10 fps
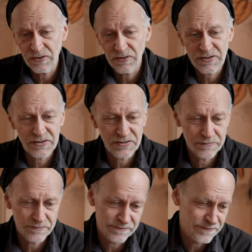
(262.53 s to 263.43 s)
aus
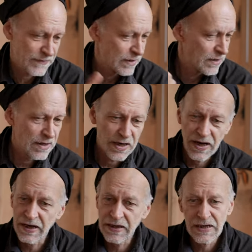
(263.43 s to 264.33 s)
diesem
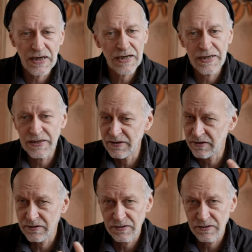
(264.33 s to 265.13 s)
AI.